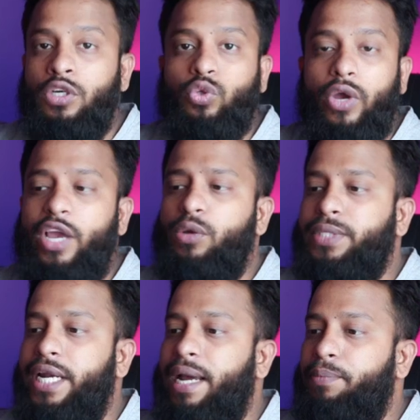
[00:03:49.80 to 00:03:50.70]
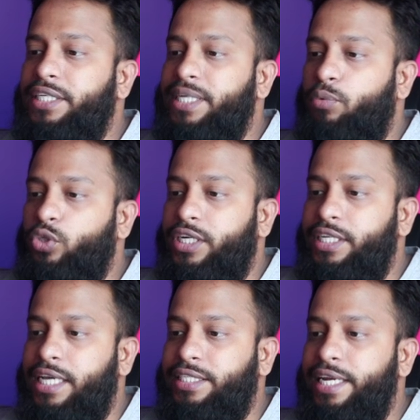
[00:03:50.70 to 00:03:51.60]
সো এই ওয়েবসাইটে আপনারা যে
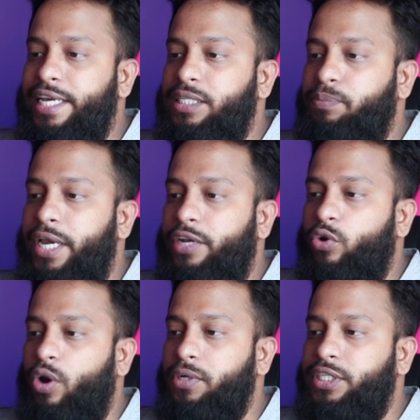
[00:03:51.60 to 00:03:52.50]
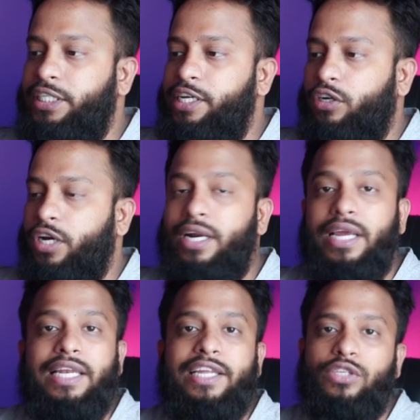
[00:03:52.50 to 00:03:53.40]
প্রজেক্টটি দেখছেন ইএসপি এইট টু ডবল সিক্স ডি অথার
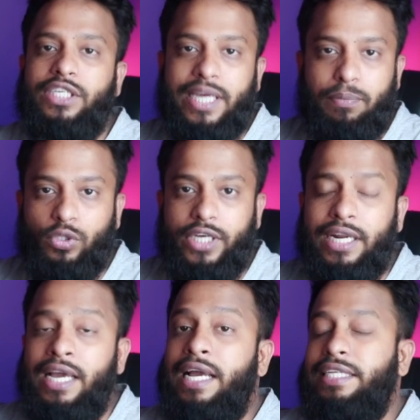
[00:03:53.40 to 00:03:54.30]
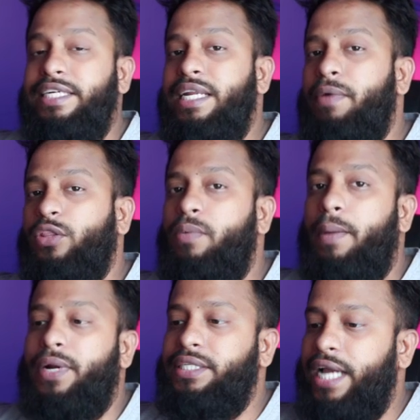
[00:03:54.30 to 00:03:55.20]
এটি হচ্ছে সেই প্রজেক্ট যেটির মাধ্যমে
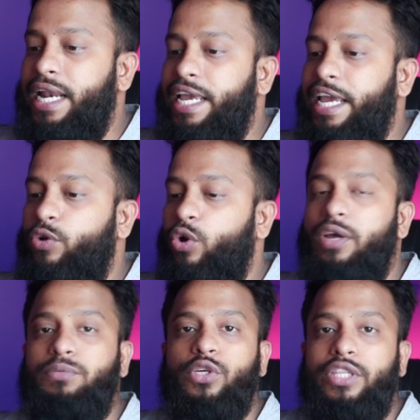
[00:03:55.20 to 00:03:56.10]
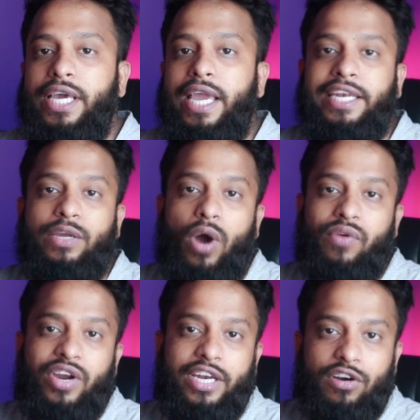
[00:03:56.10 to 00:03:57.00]
আপনারা চাইলে এই এমসি দিয়ে একটি
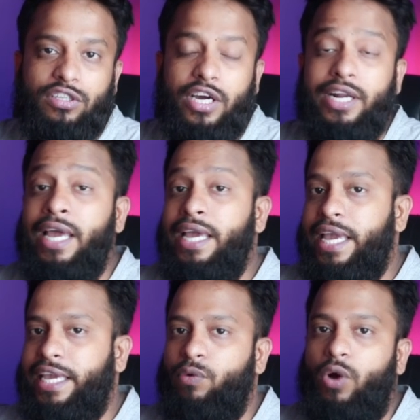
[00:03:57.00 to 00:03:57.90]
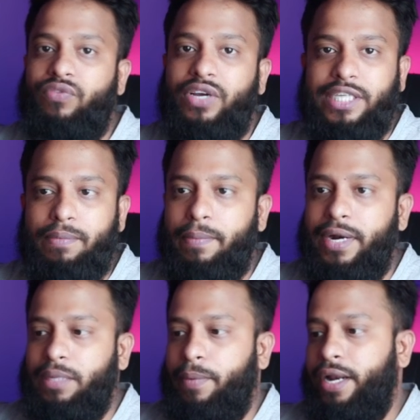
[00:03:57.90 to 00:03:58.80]
ওয়াইফাই ডি অথার একে ওয়াইফাই জামার
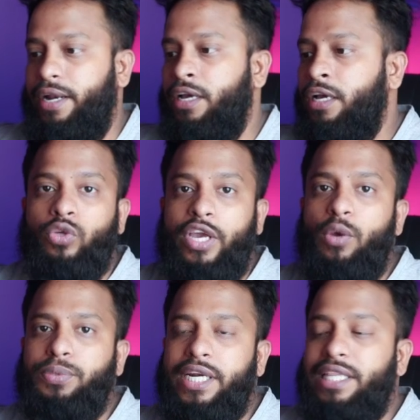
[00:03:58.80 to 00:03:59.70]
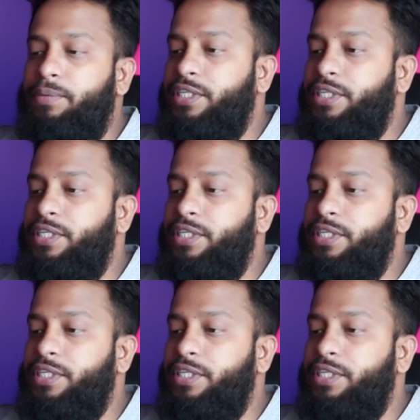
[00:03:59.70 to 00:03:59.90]
বানাতে পারেন সো এই ওয়েবসাইটটিতে